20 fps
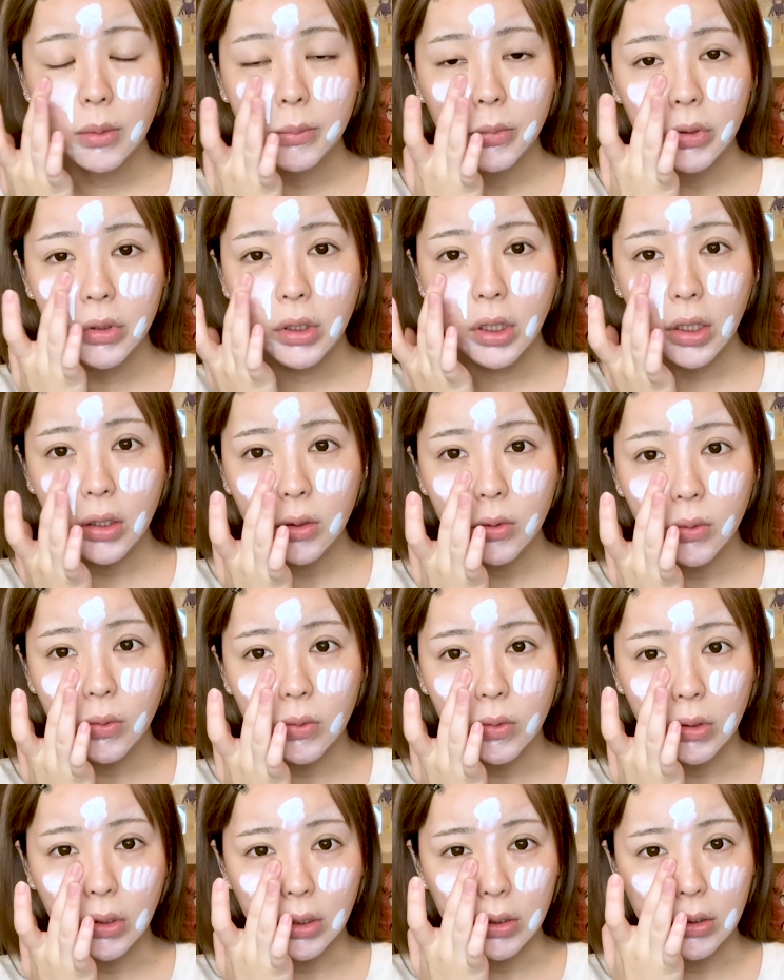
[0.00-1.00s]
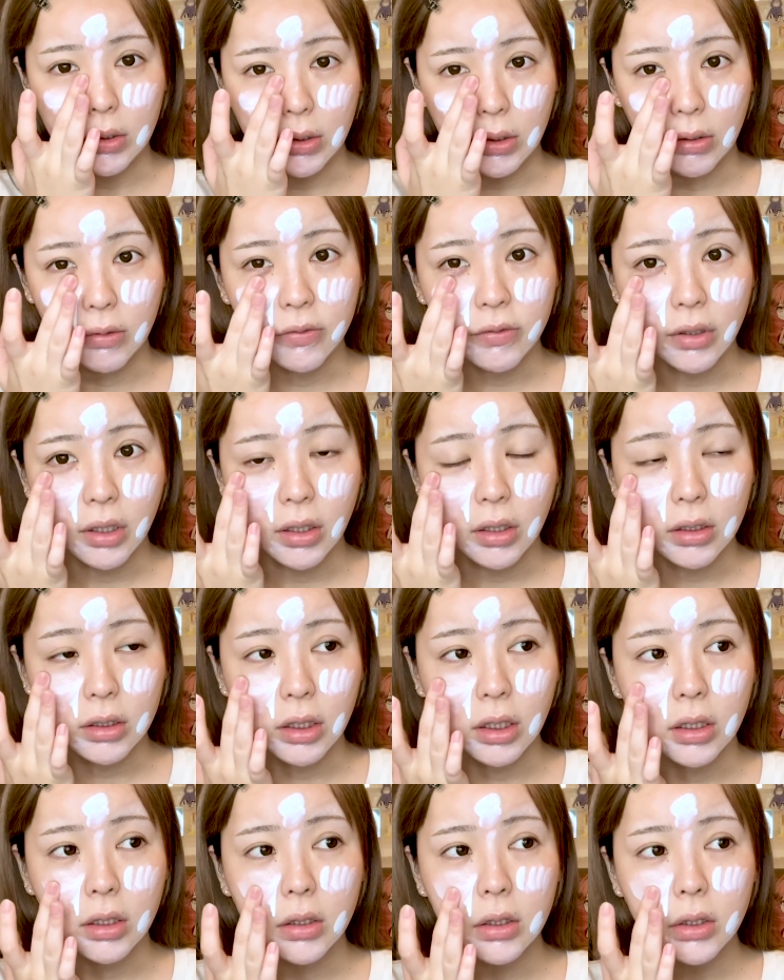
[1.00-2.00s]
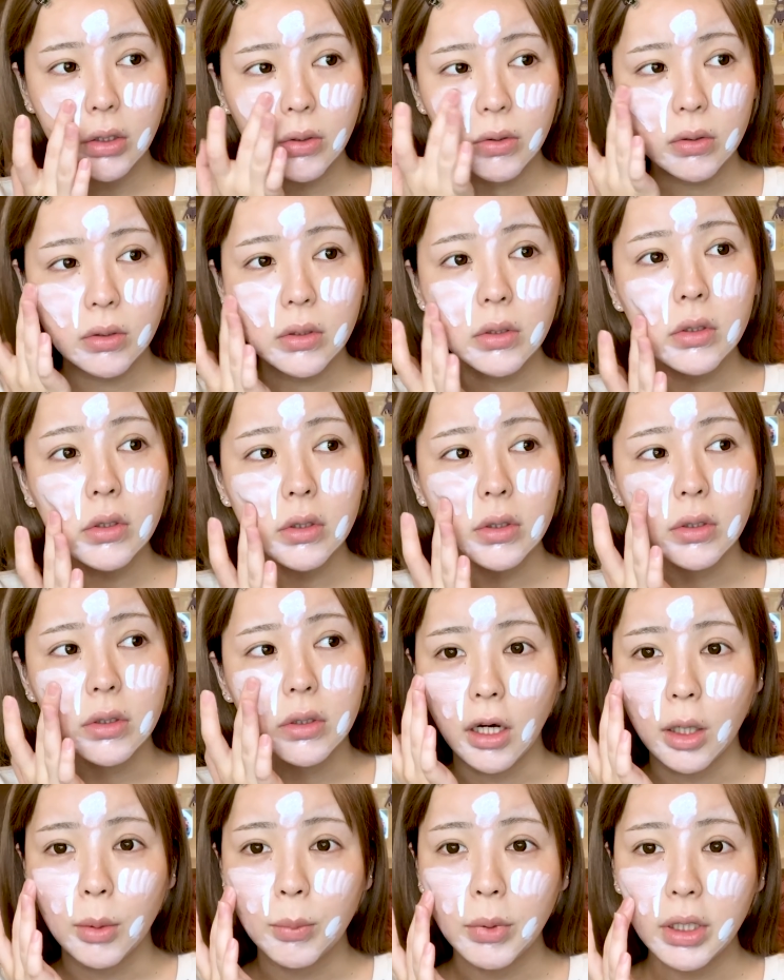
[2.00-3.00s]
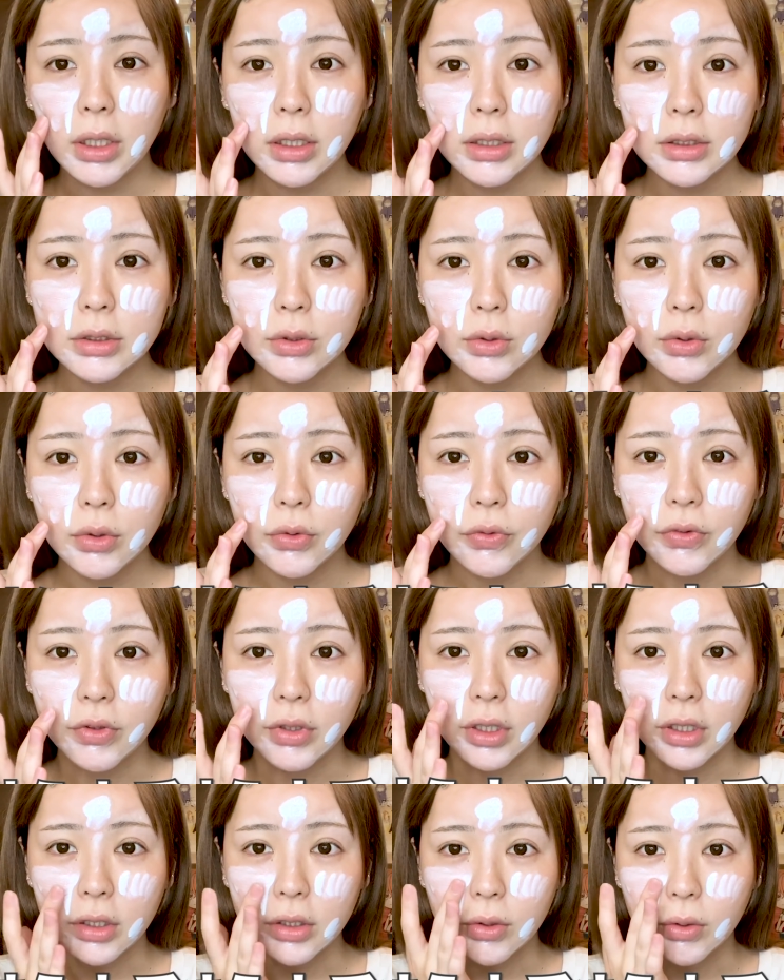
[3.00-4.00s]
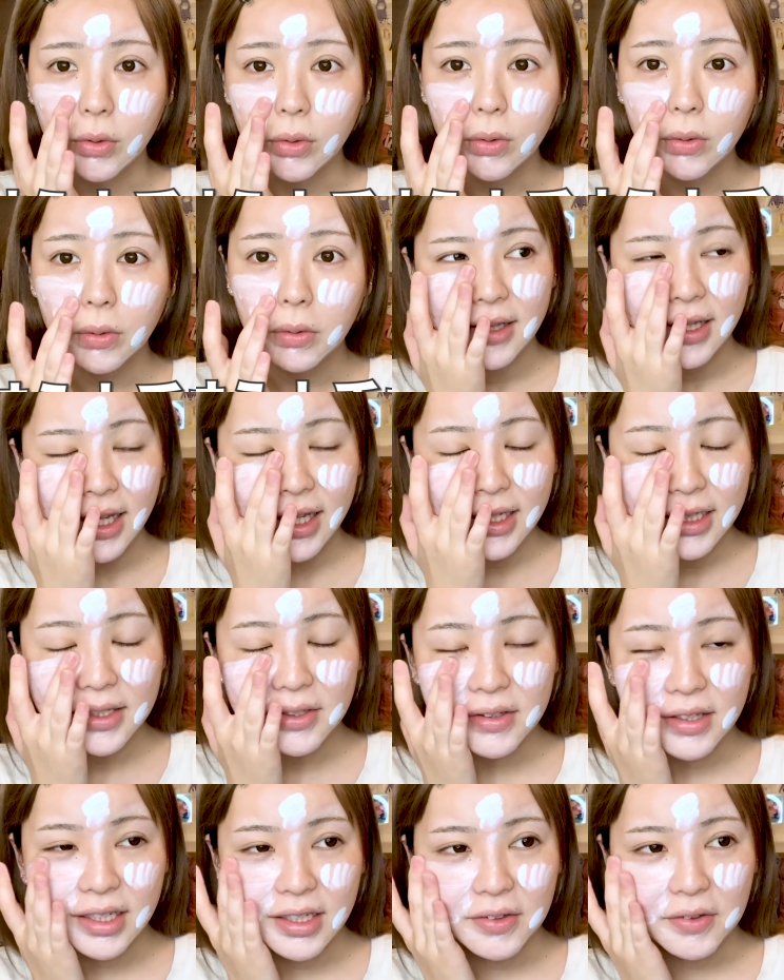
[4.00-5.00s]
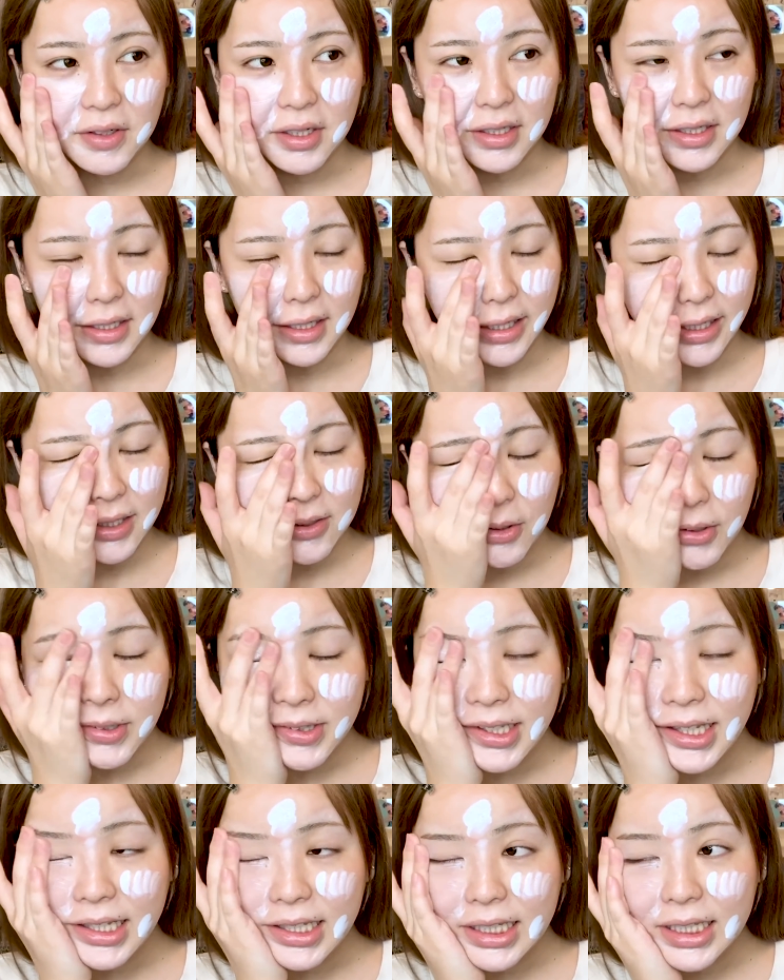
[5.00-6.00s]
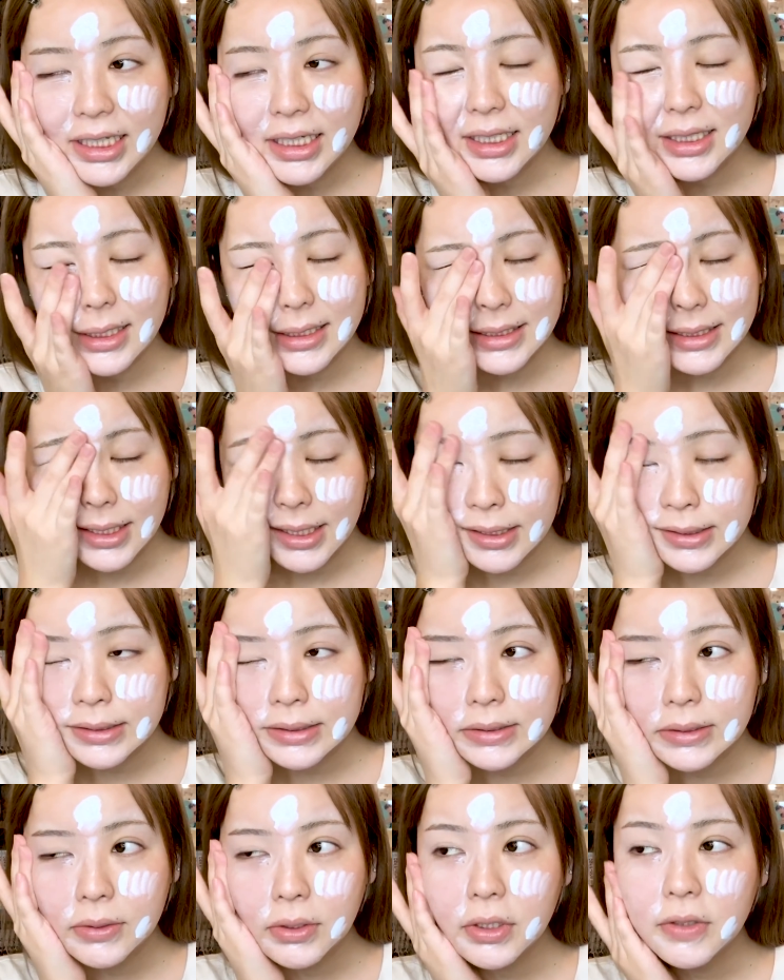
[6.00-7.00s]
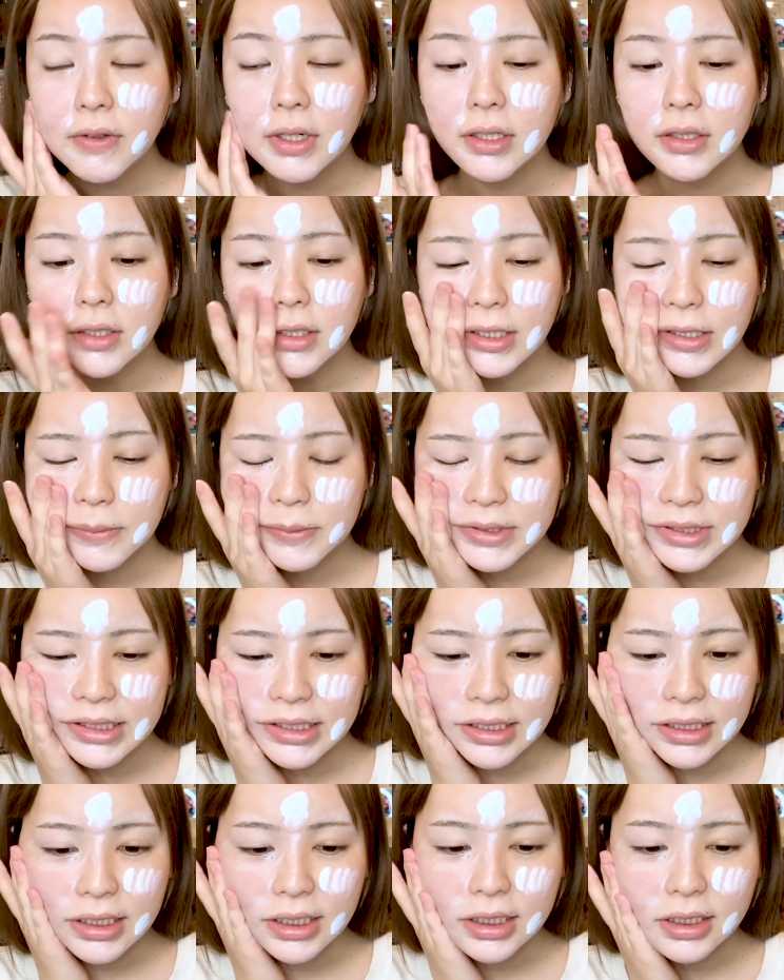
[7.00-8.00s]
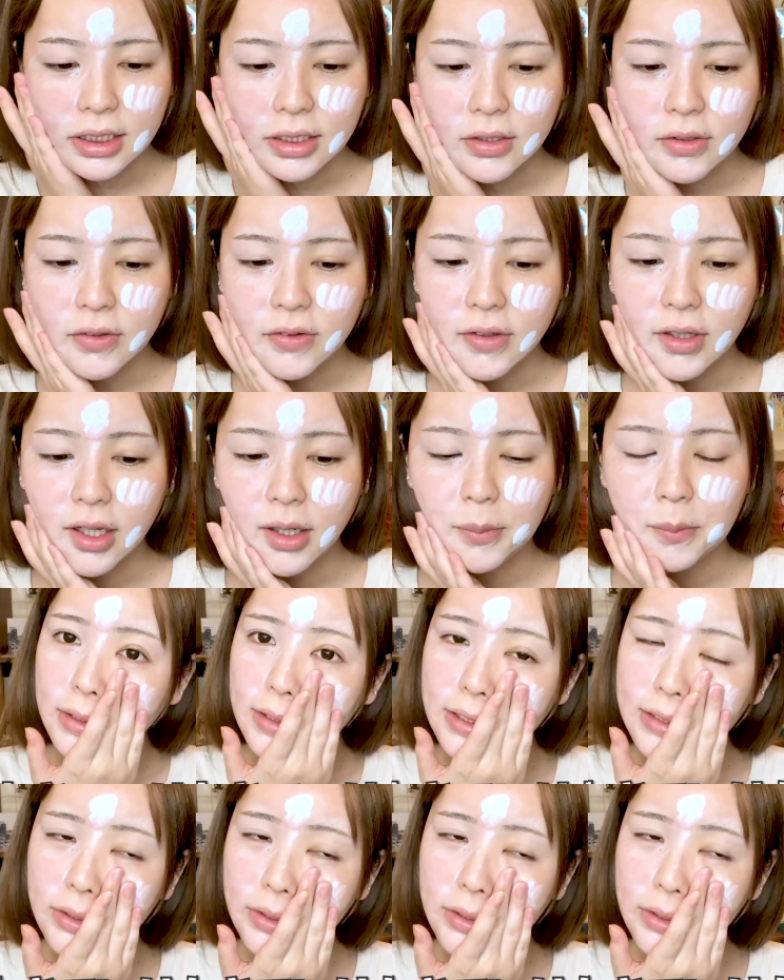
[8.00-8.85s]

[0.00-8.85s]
モテる女ってさ、結局甘え上手な人なんて言ったらいいのかなえ、こんな言い方したらすごい悪いかもしれないけどさ、